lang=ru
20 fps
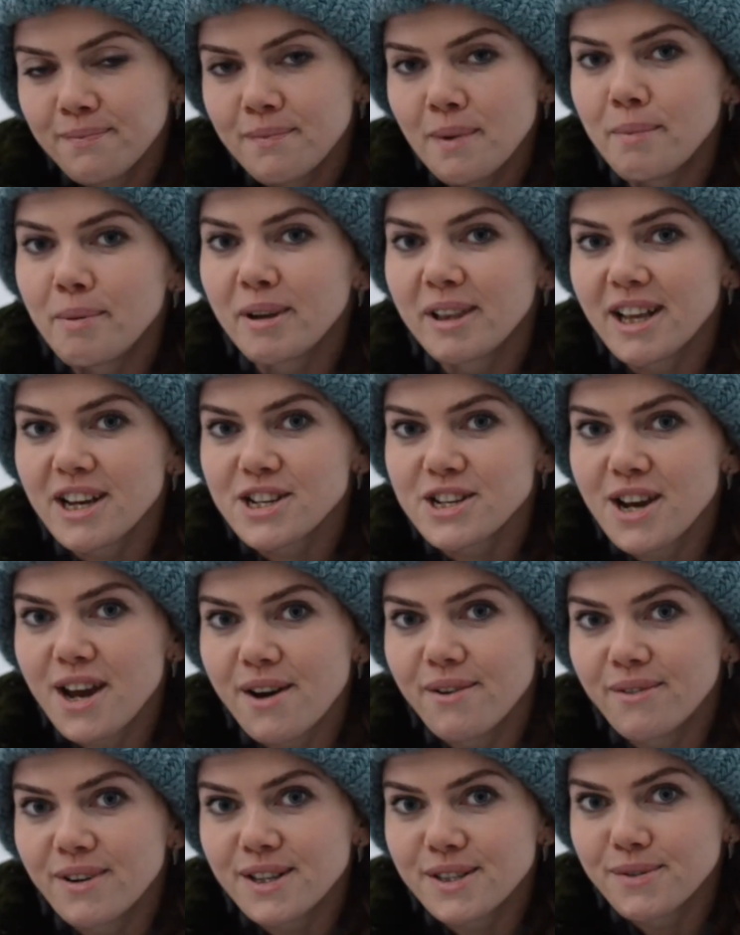Мы
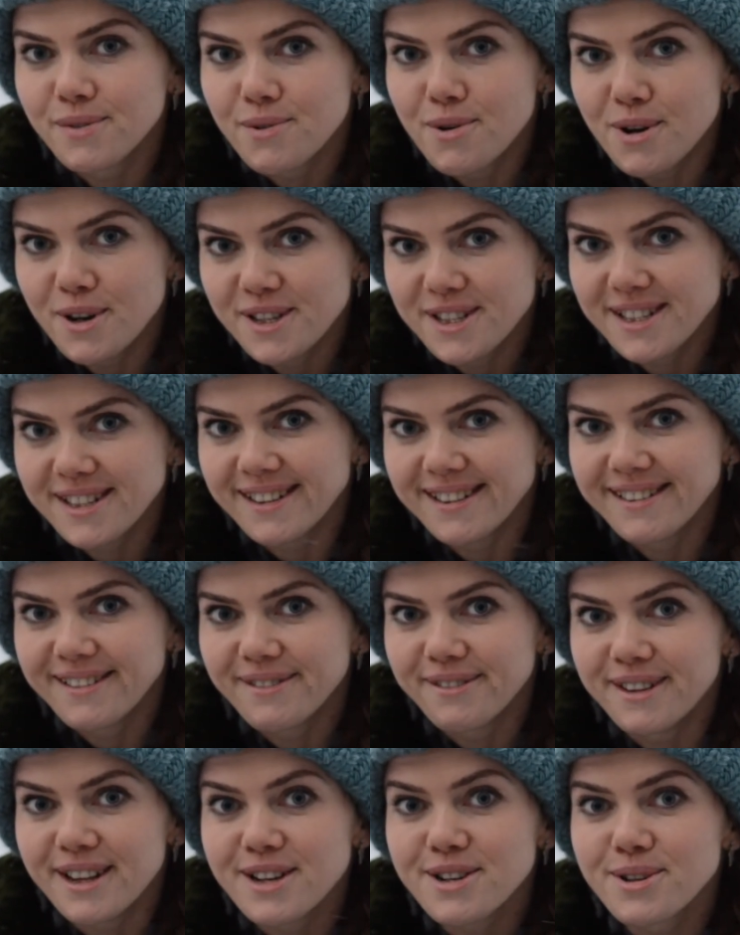приглашаем вас в гости
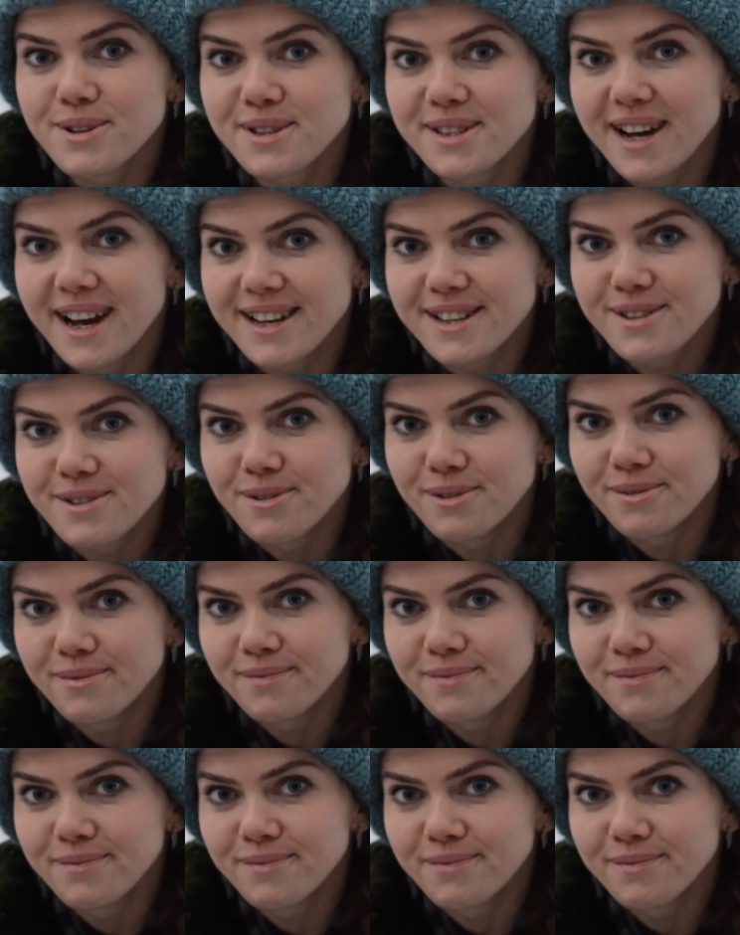в нашу сказку.